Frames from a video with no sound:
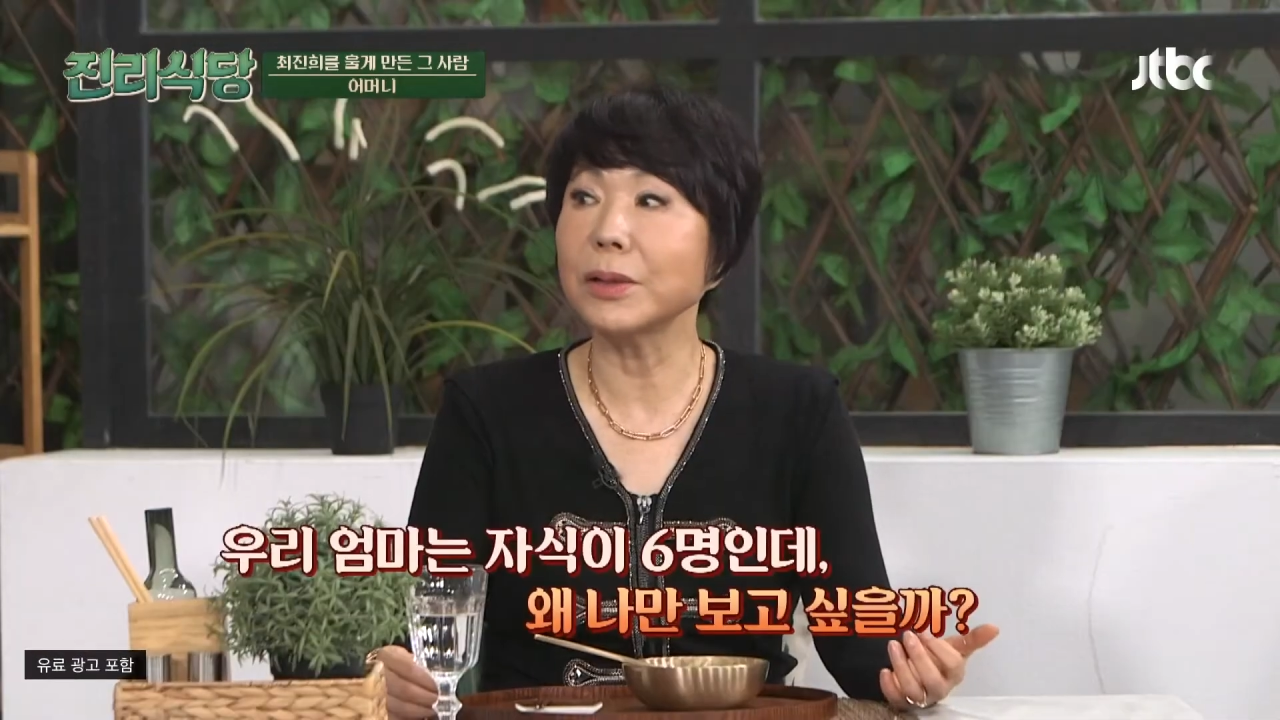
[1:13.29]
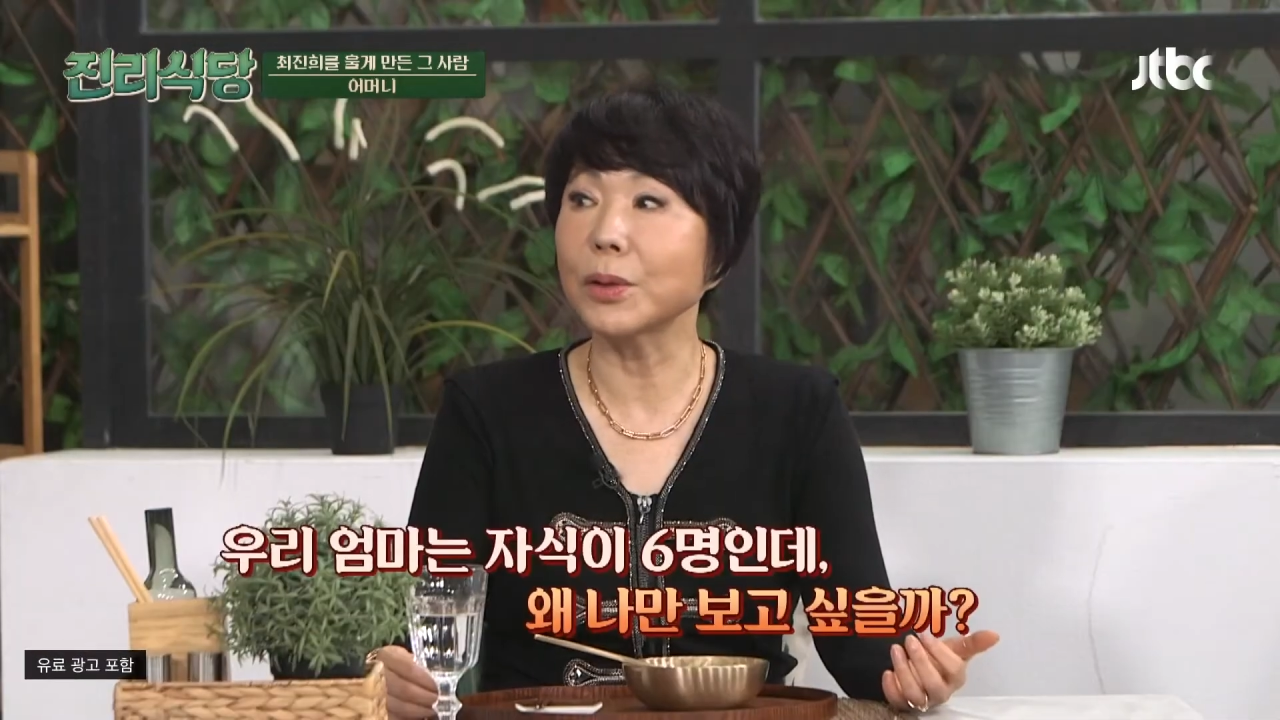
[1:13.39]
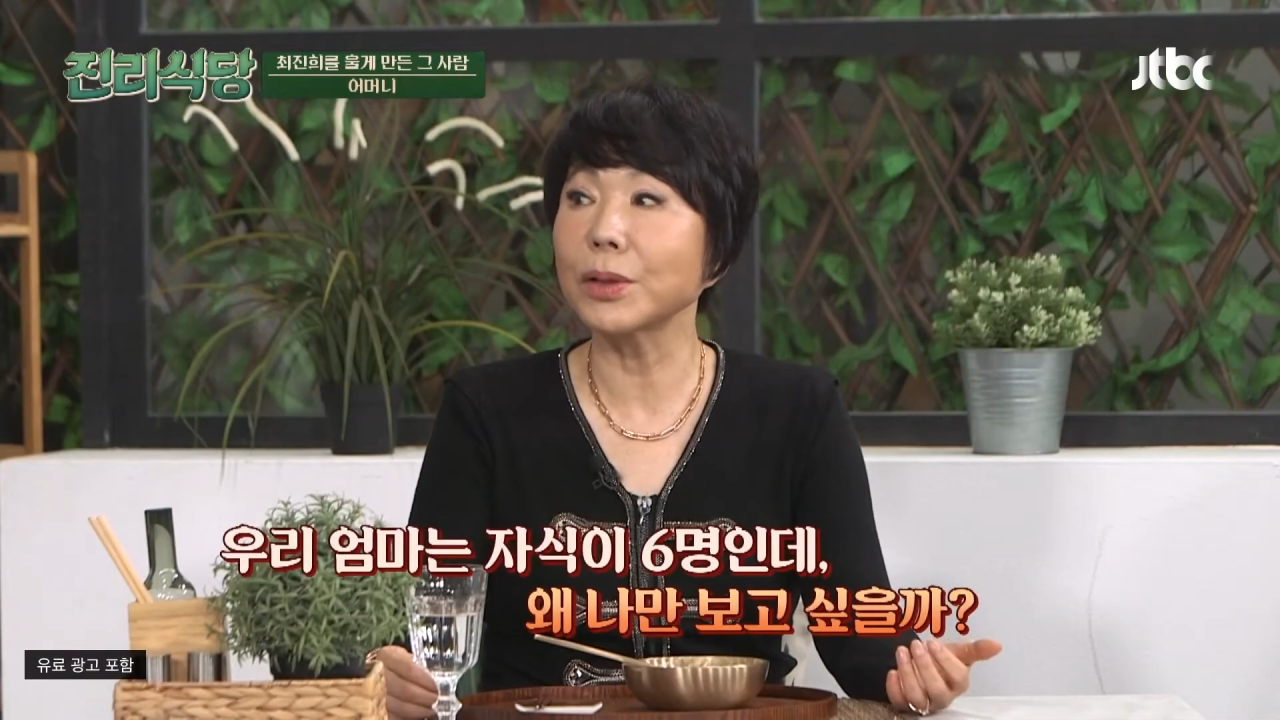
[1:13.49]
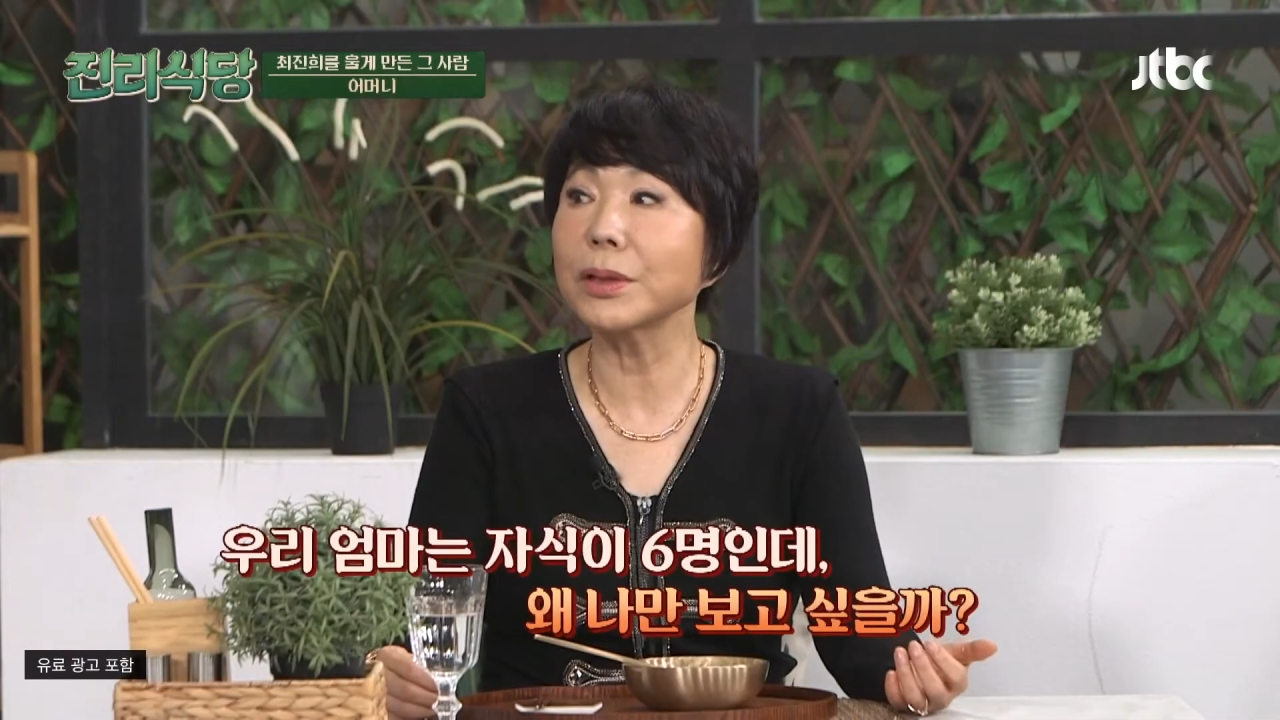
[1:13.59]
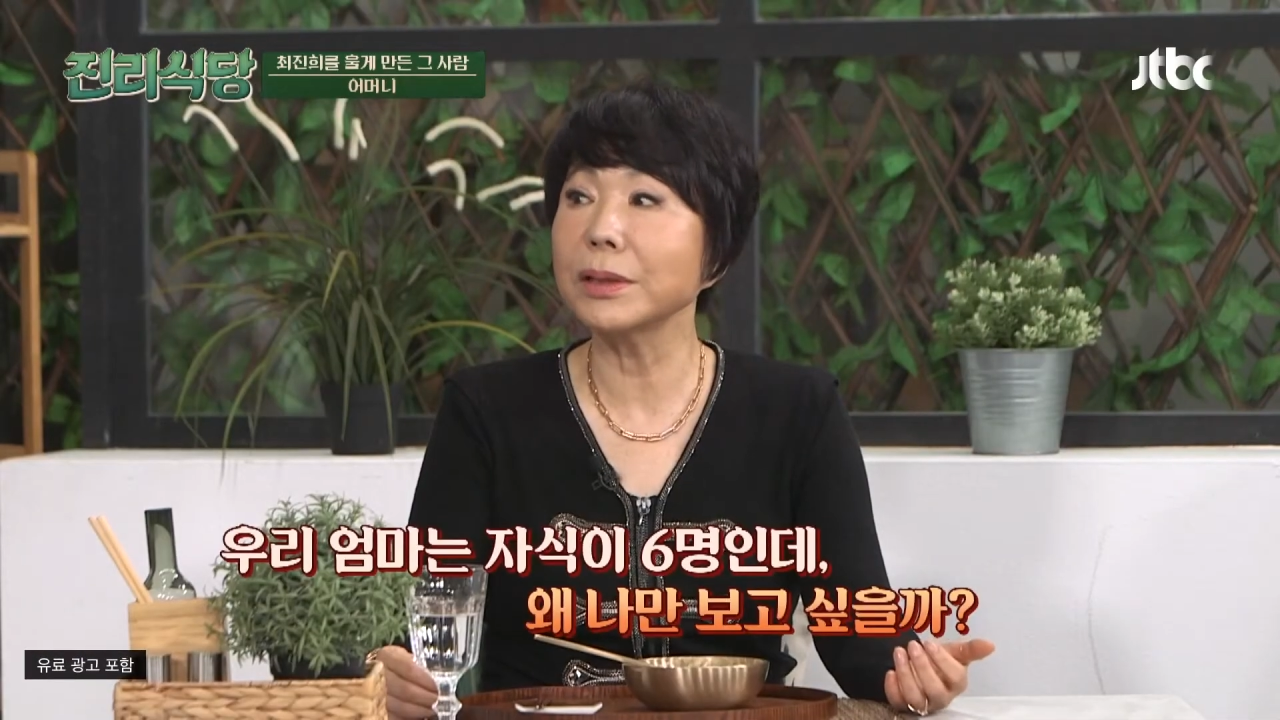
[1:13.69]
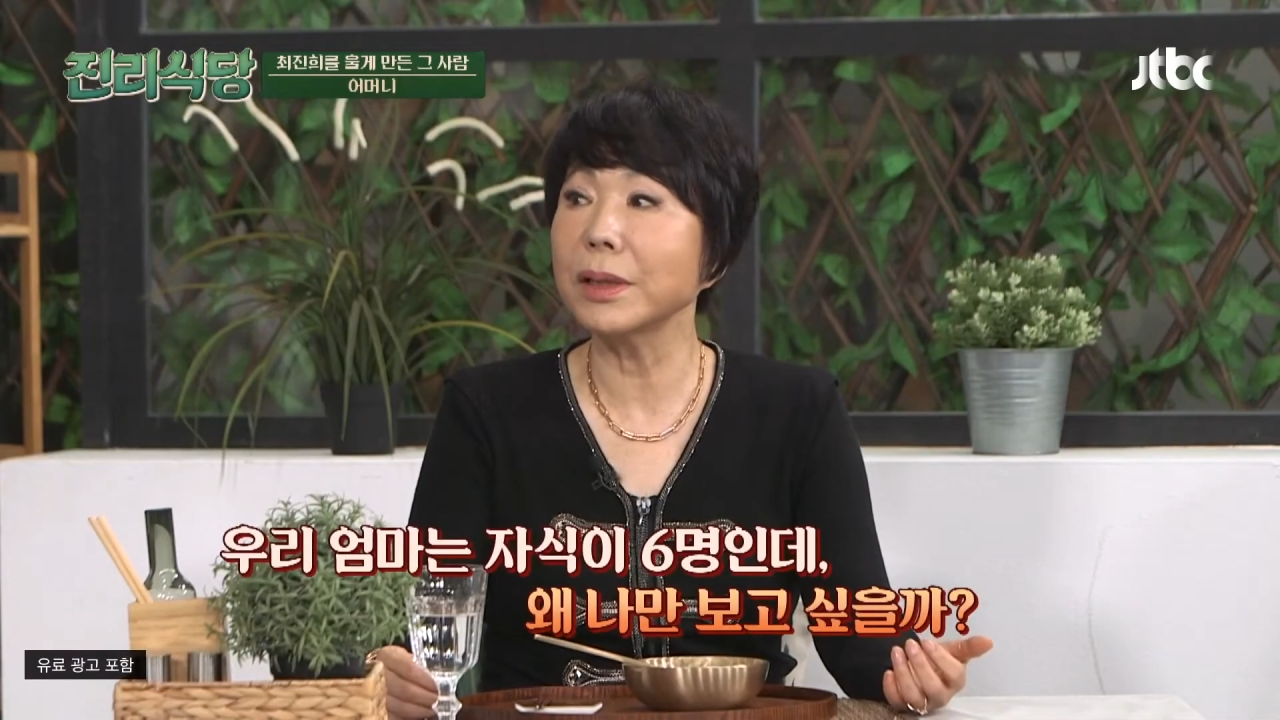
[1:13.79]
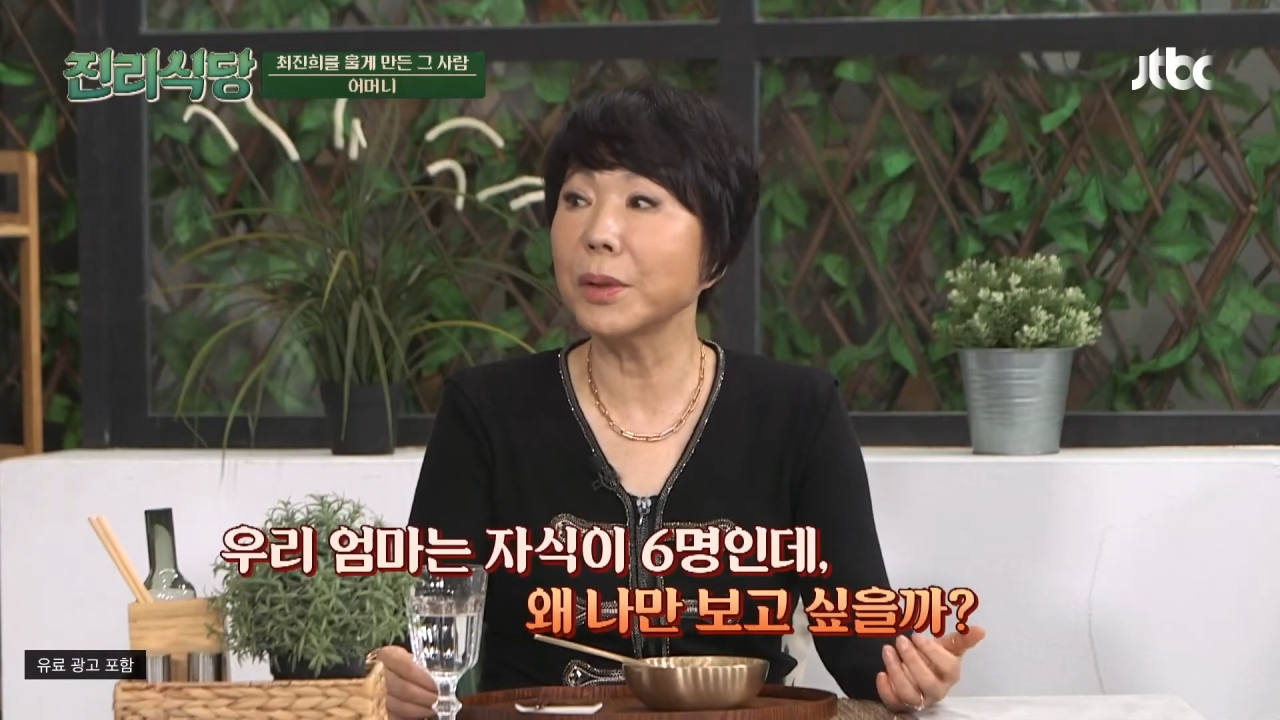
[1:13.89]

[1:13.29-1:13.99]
여섯인데